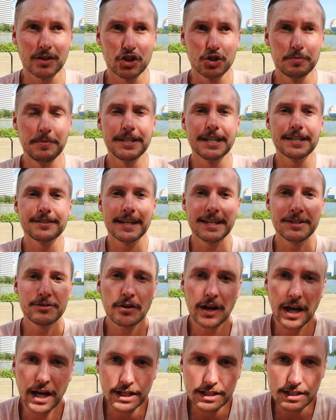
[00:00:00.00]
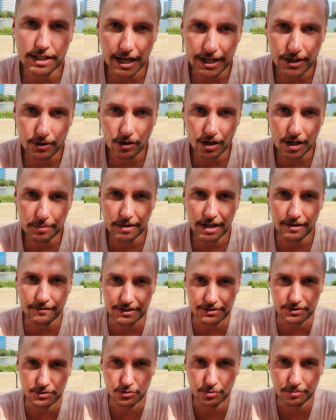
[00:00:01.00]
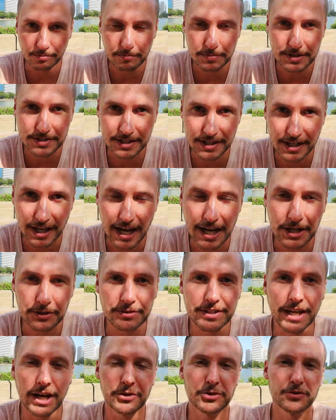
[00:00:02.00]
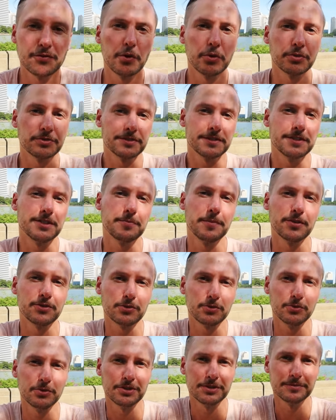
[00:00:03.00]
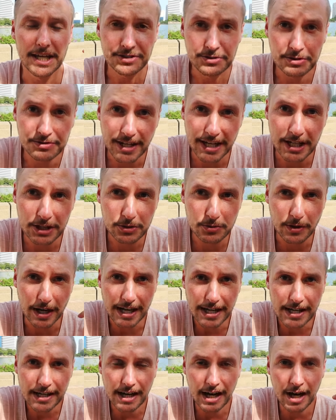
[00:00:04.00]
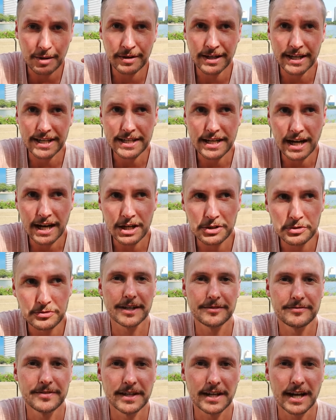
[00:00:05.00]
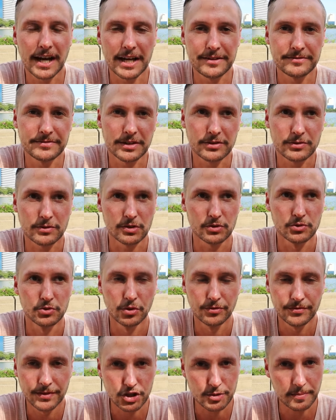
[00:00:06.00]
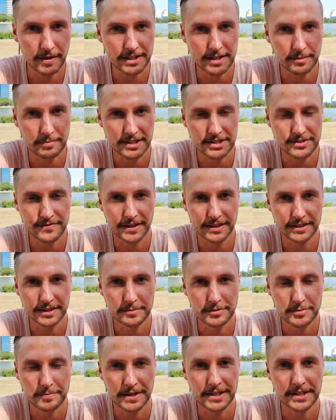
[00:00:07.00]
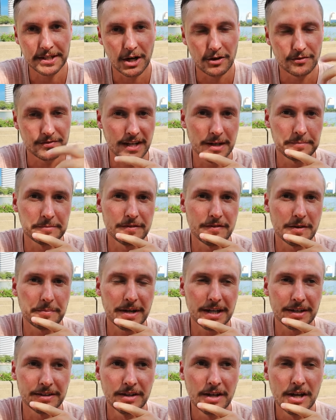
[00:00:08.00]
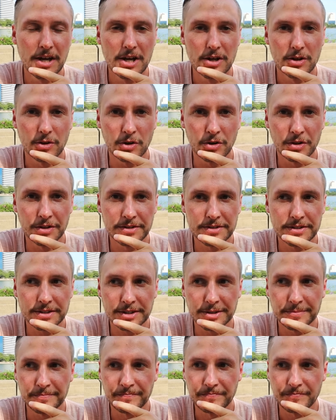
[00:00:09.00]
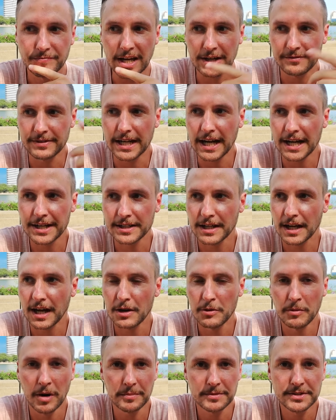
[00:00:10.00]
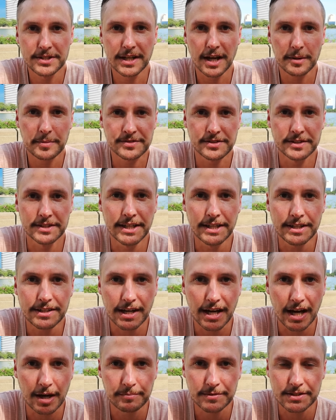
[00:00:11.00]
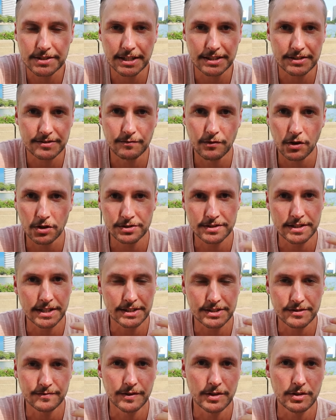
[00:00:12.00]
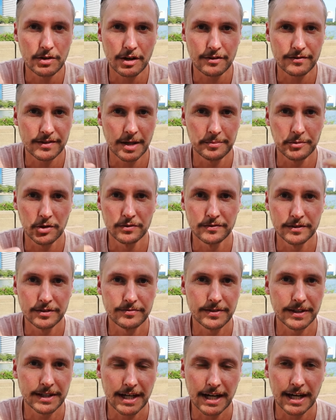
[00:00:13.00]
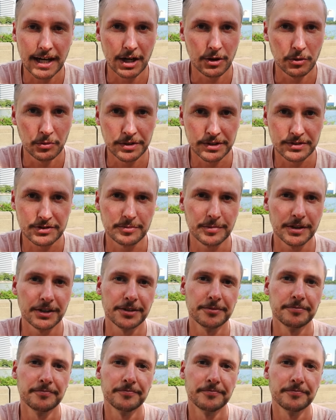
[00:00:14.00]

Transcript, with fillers: spielt der Sensor eigentlich keine Rolle mehr, weil sie zoomt ein bisschen rein und der Autofokus ist nicht mehr so gut. Ist uns aktuell aber egal, weil 4K einfach so viel Speicherplatz wegnimmt bei den Aufnahmen, die wir machen. Und ähm, ja, wir gerade überhaupt nicht die Kapazitäten haben, diese ganzen Vlogs, die ganzen Videoaufnahmen irgendwie in 4K alle unterzubringen.